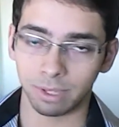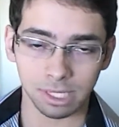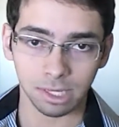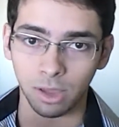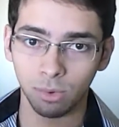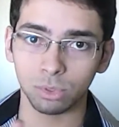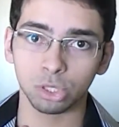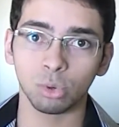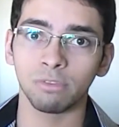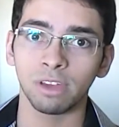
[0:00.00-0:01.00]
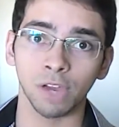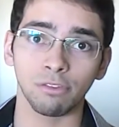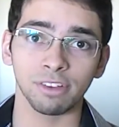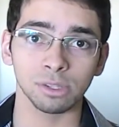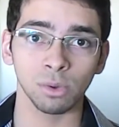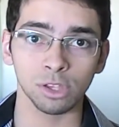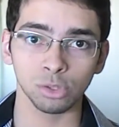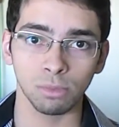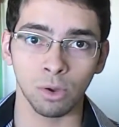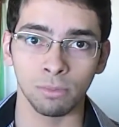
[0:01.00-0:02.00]
Mas se não, continua vendo que eu vou fazer um
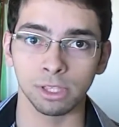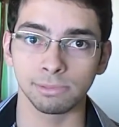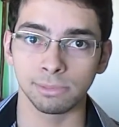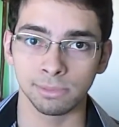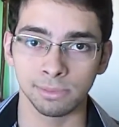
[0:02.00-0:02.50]
resumão mesmo.